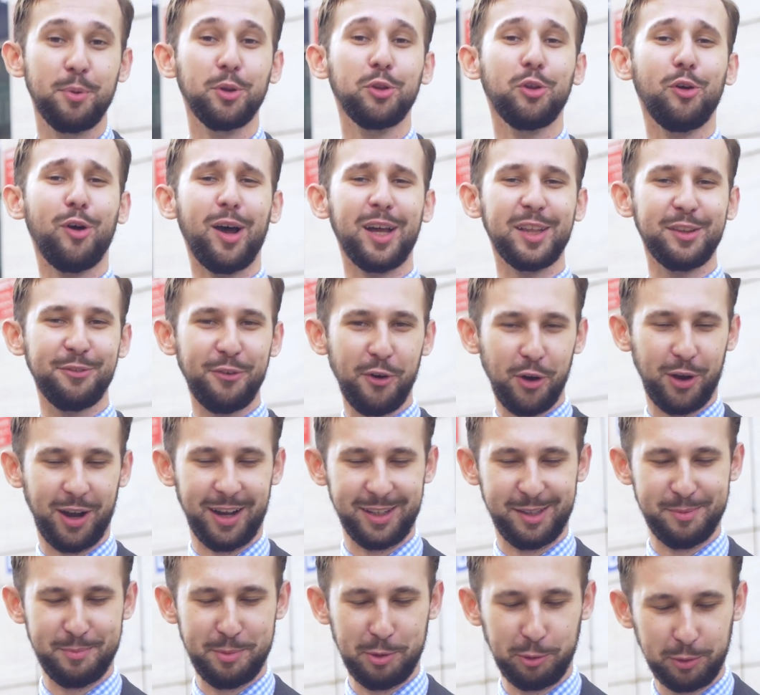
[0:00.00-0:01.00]
Bo to
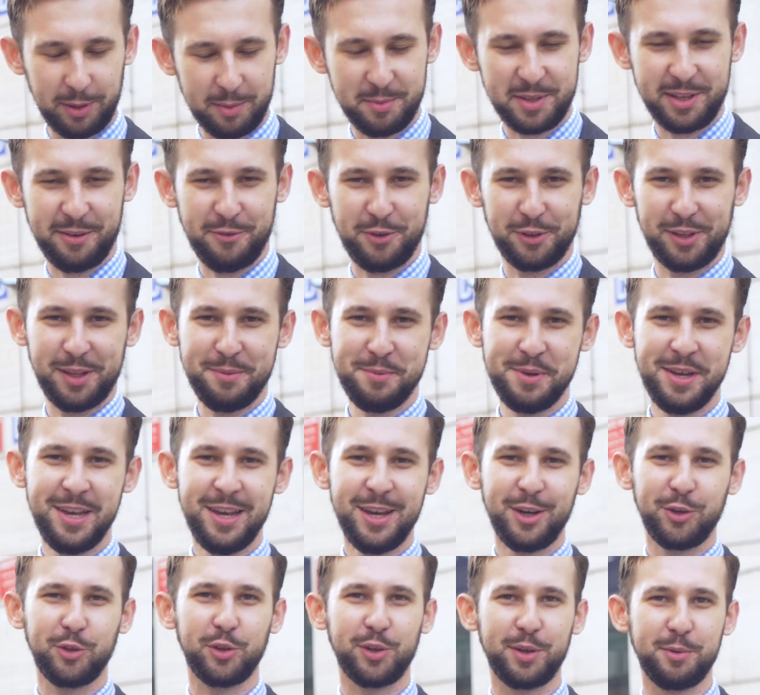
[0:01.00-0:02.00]
adwokat był tym zawodem,
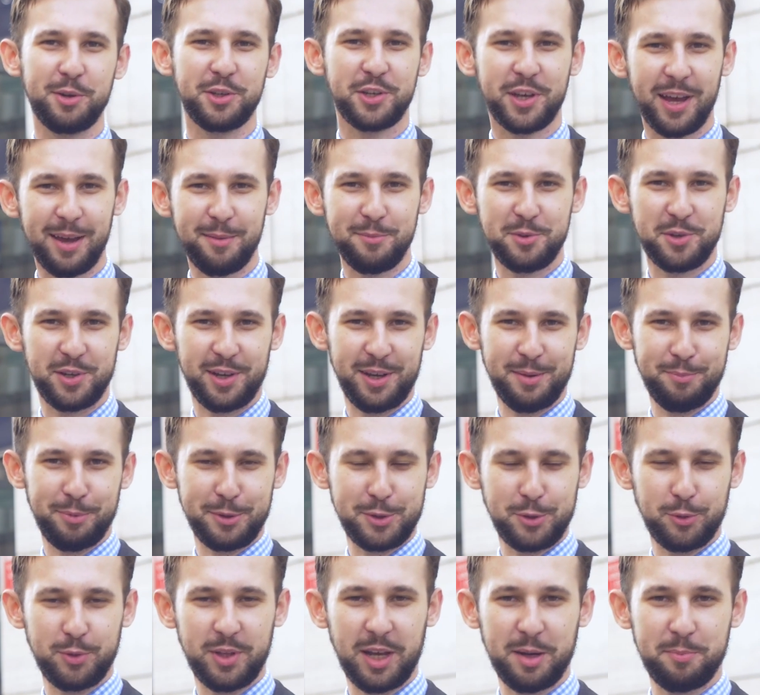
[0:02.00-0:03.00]
którym chciałem się
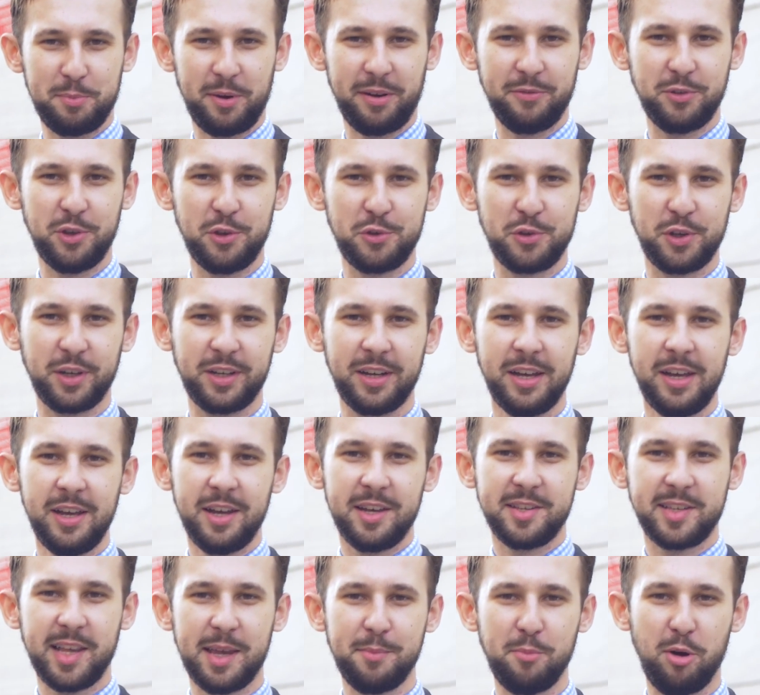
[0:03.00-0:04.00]
po studiach prawniczych
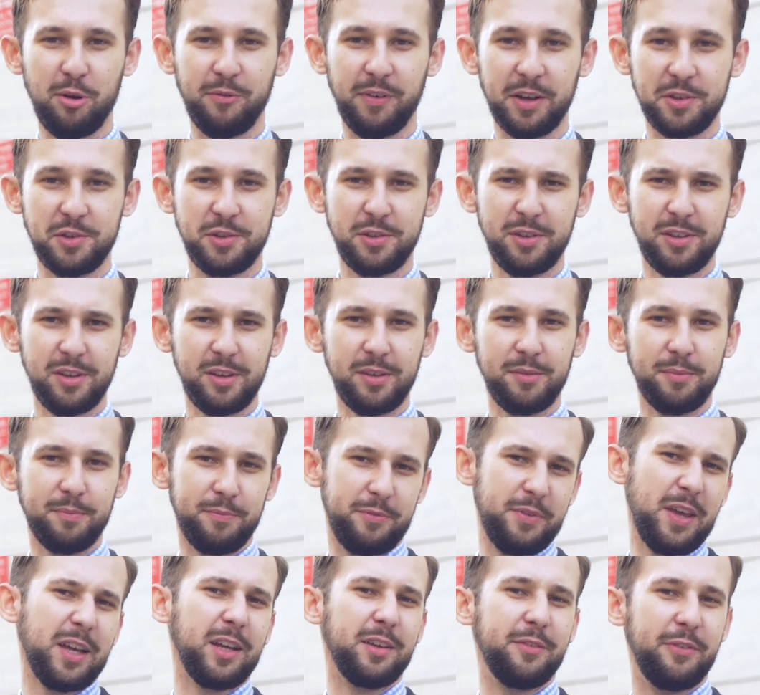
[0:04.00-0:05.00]
zajmować. I
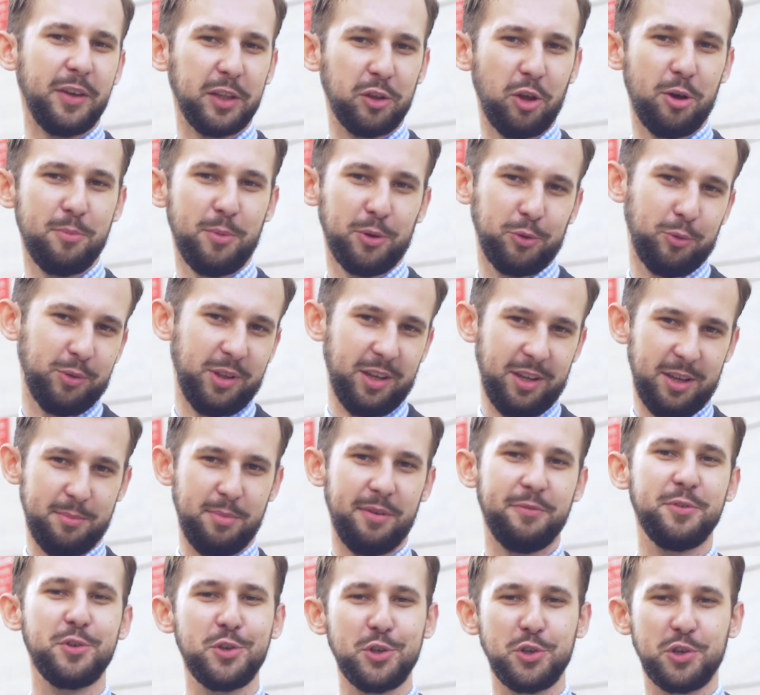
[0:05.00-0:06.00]
jak wiadomo tutaj
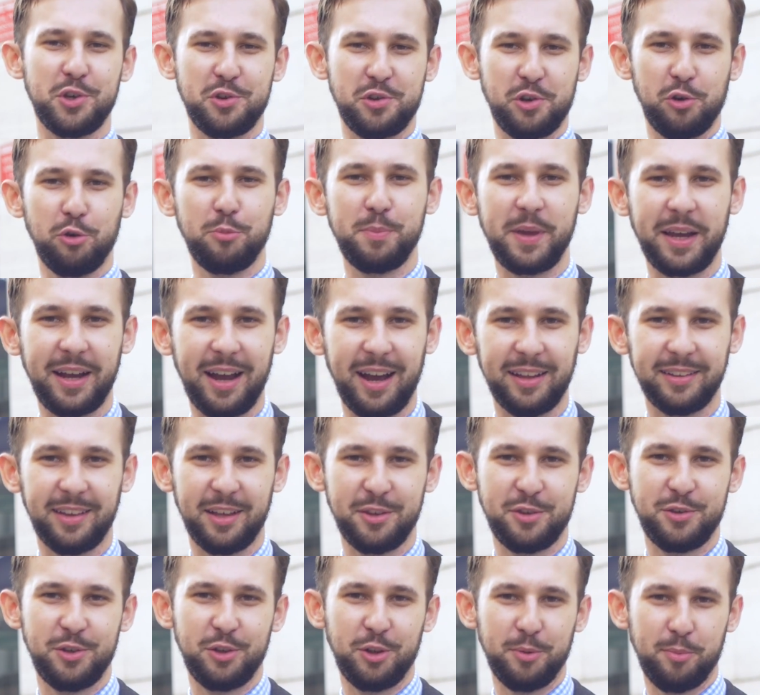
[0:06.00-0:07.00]
chyba widzicie, że lubię
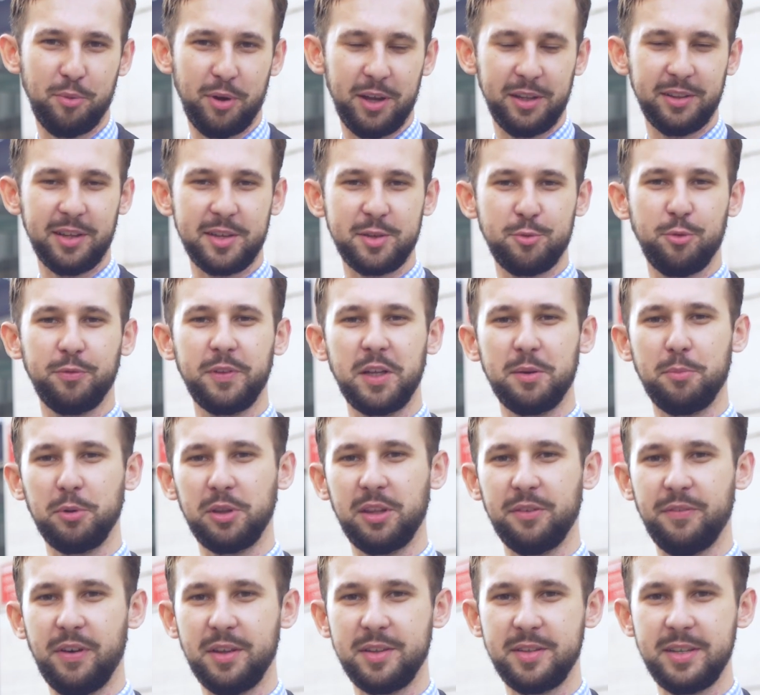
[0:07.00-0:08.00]
gadać i to była jedna z głównych
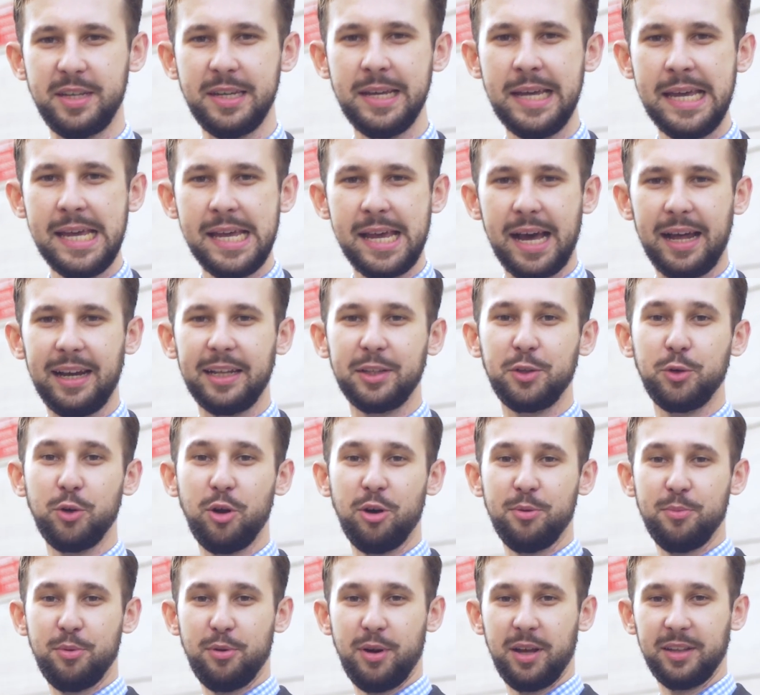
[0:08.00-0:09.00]
motywacji, ale
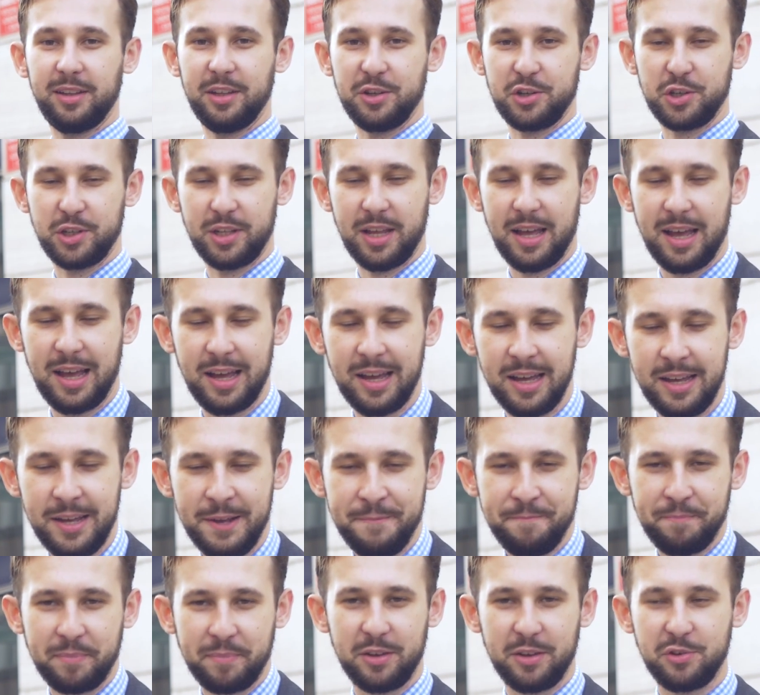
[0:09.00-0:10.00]
drugą była też ta,
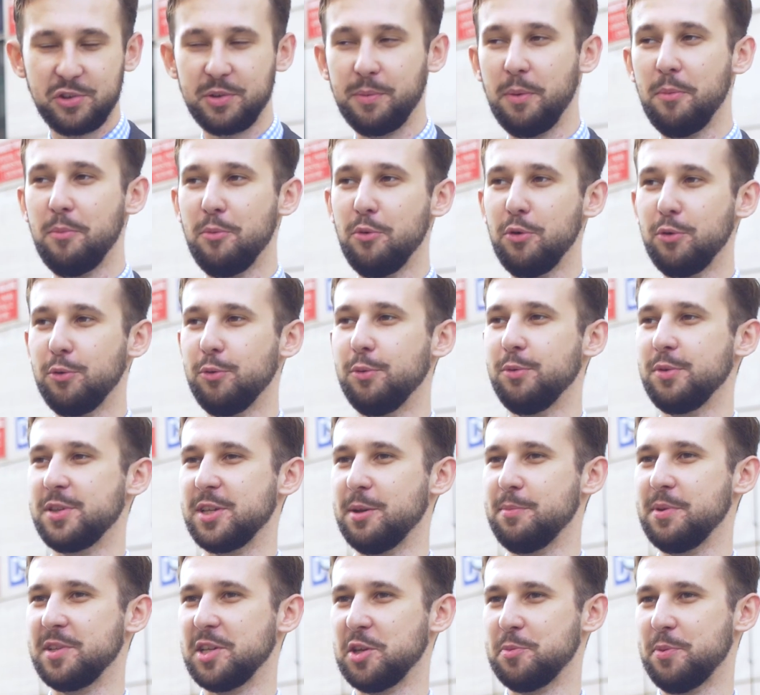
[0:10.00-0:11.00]
żeby mógł
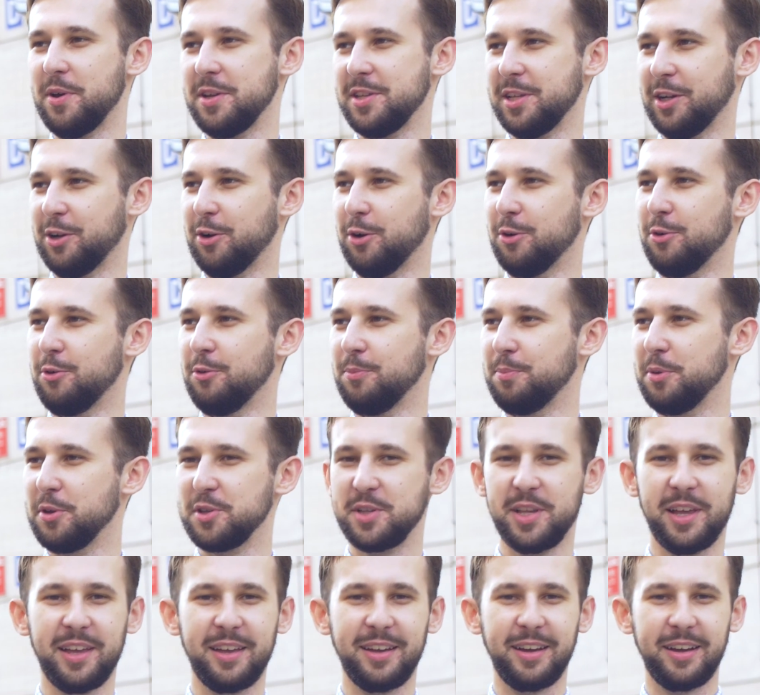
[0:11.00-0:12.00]
sobie zaśpiewać taką
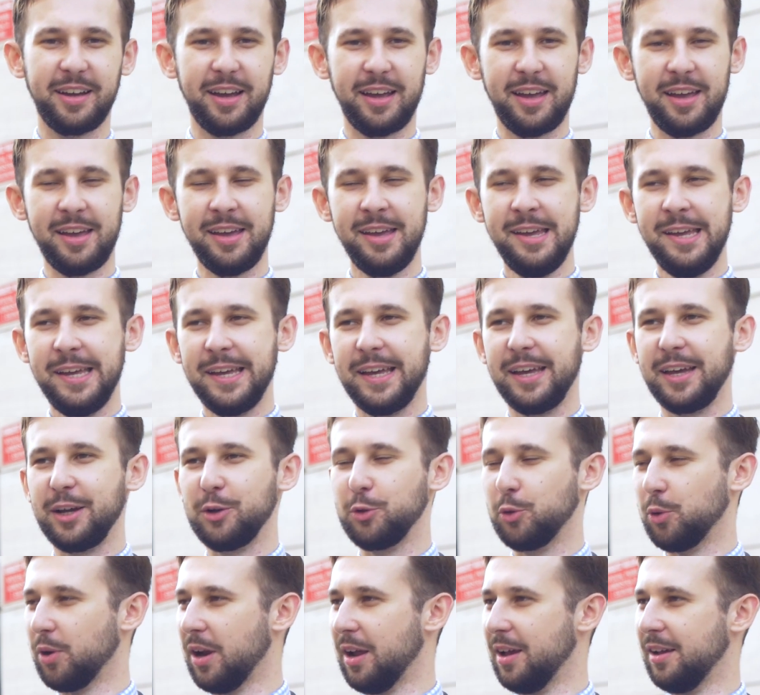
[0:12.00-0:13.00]
piosenkę,
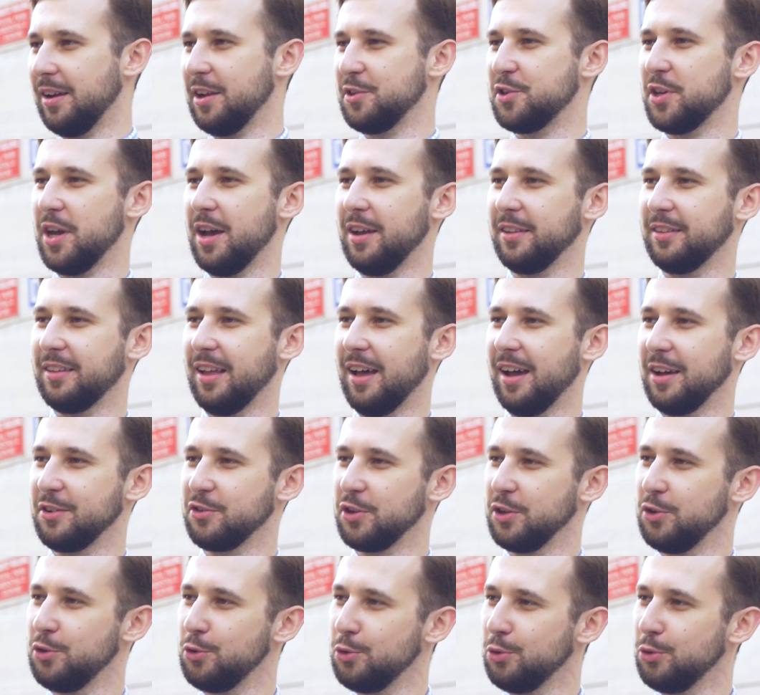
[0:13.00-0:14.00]
e, która leciała tak, że